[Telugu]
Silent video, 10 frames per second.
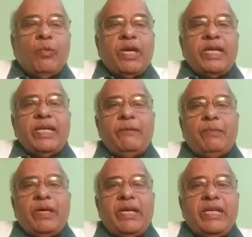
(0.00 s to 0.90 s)
ఒకటి
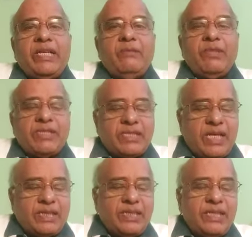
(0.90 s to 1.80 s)
పాయింట్ ఎనిమిది
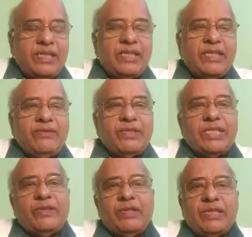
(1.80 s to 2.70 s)
శాతానికి
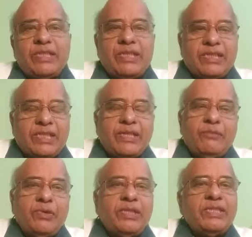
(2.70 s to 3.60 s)
విజయవంతంగా
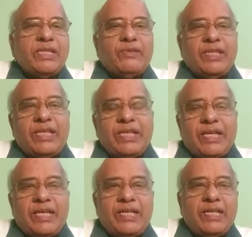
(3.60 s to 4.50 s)
తగ్గిపోయింది
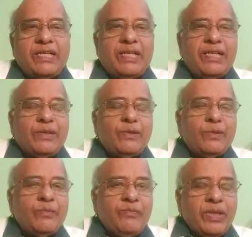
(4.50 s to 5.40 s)
జవదేకర్ లాంటి నాయకులు
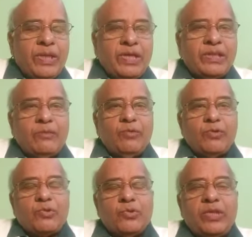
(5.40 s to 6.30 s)

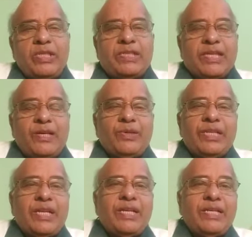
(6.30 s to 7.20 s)
అంతకుముందు సునీల్
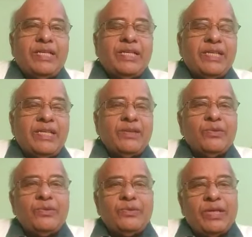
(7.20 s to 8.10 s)
దేవధర్ లాంటి
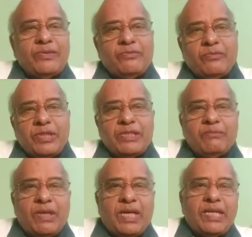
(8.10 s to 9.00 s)
నాయకులు వచ్చి
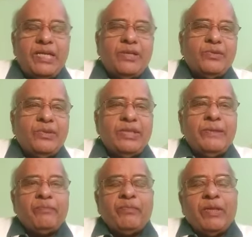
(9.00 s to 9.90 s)
మాట్లాడుతుంటే
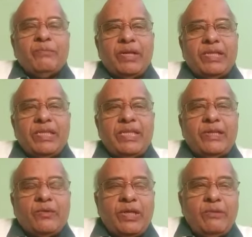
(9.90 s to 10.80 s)
ప్రతి
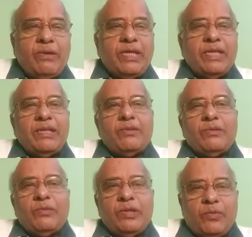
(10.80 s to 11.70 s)
కొన్ని మాటలకు
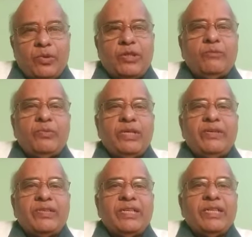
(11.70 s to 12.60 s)
కొన్ని ఓట్లు పోయే
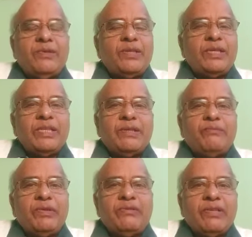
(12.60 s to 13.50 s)
విధంగా ఉంటాయి
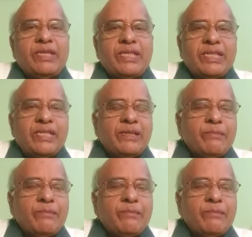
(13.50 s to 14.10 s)
తప్ప వారికి